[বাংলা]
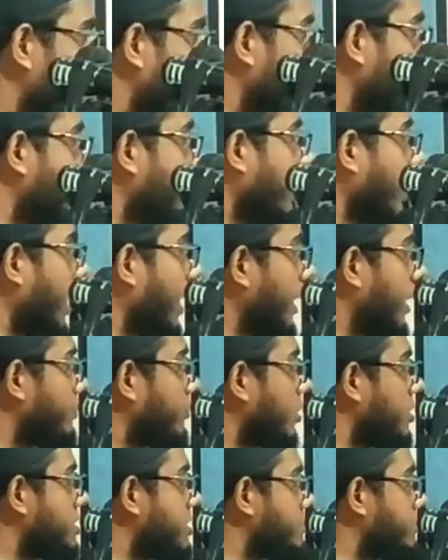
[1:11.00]
ইন্তেকালের পরে
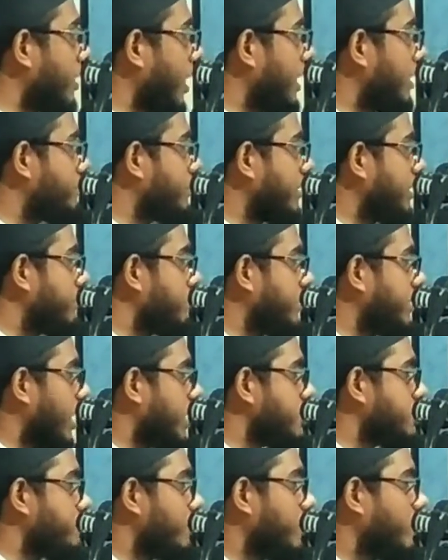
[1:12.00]
জিব্রাইল পৃথিবীতে
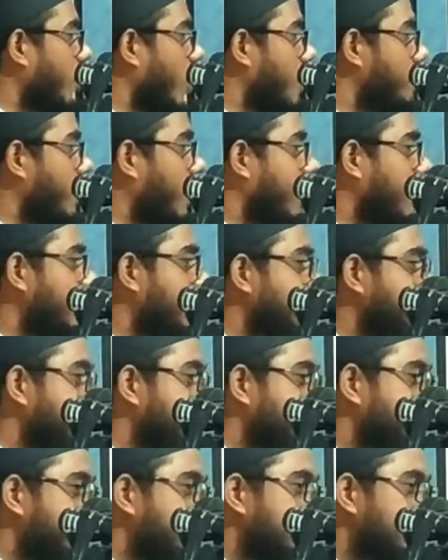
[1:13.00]
আসবেন কয়বার
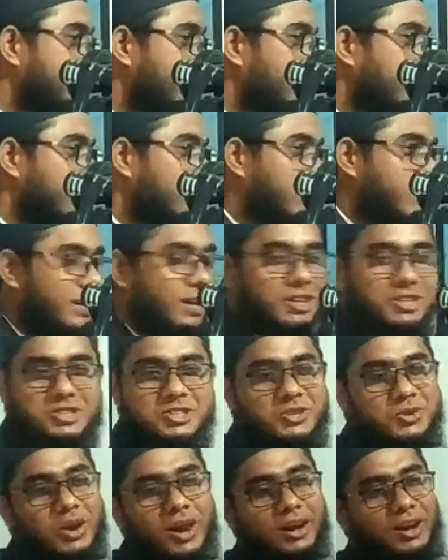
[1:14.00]

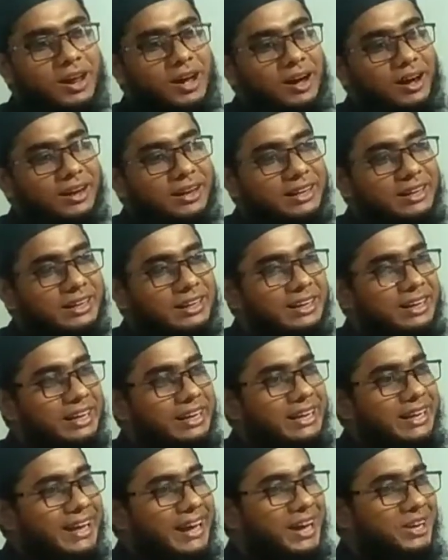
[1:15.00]
রসুল আল্লাহ
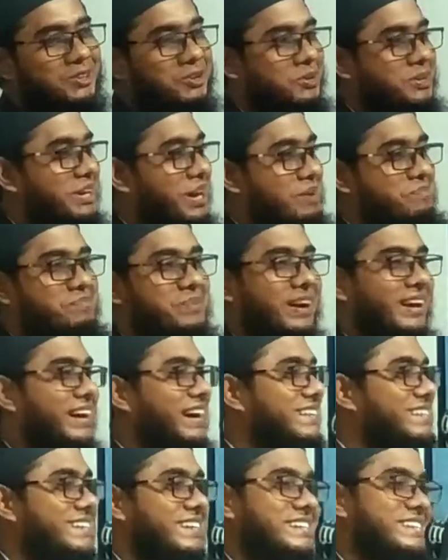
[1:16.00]
এতদিন আপনার
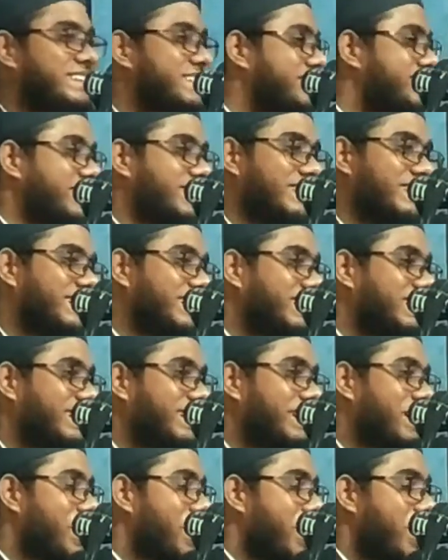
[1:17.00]
কাছে এসেছি
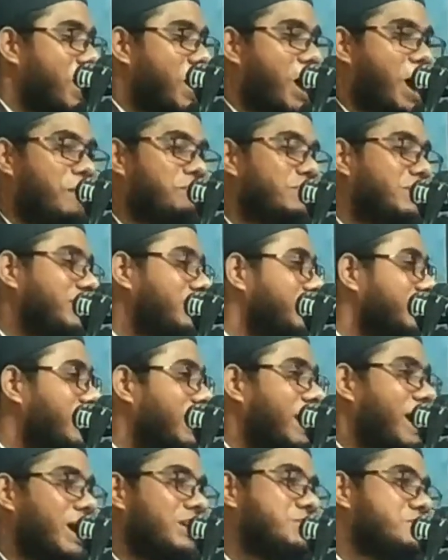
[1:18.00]
আমি
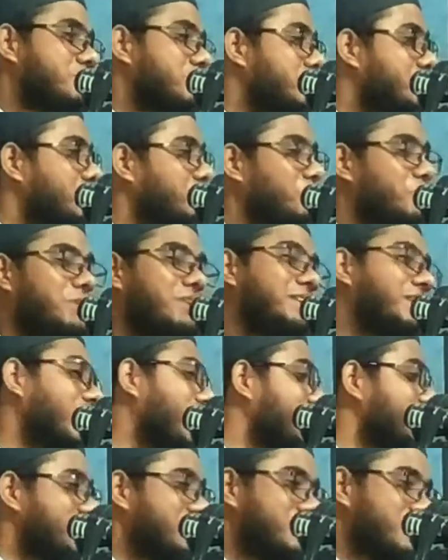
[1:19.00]
আসতে শুধু নিয়ে
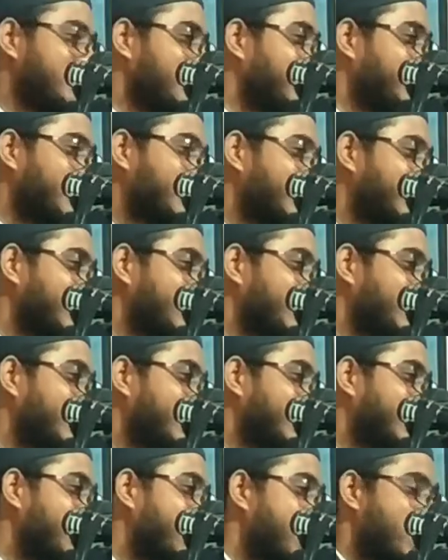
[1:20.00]
আসছি
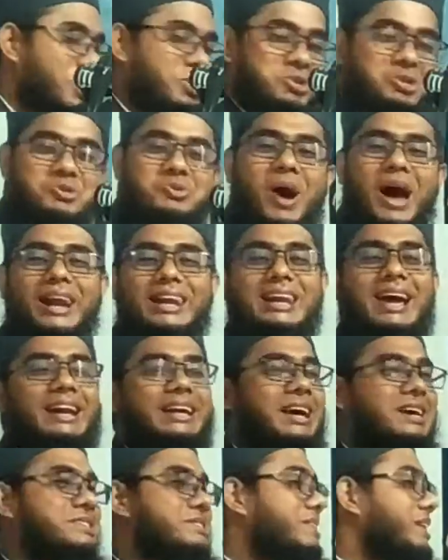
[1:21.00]
শুধু আল্লাহর
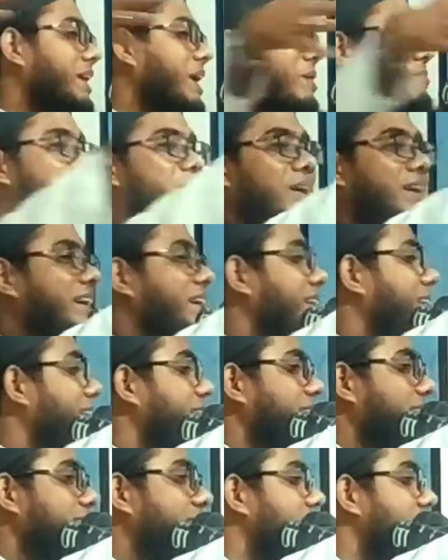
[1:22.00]
কাছ থেকে আপনাকে
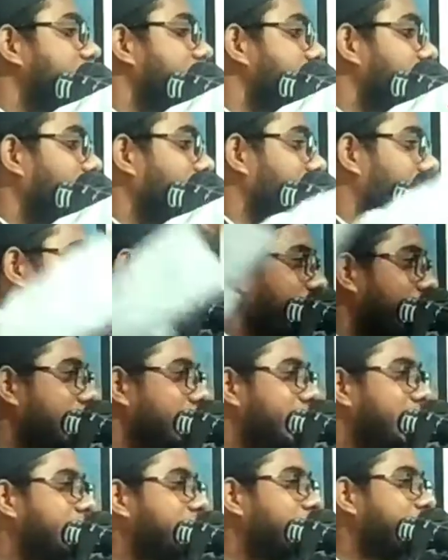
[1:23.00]
দিছি আই না
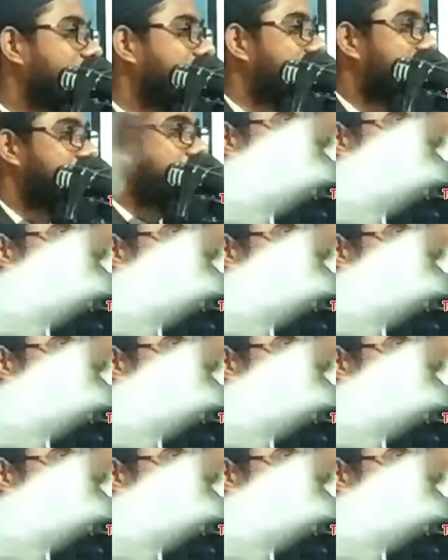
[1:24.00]
এটা দিছি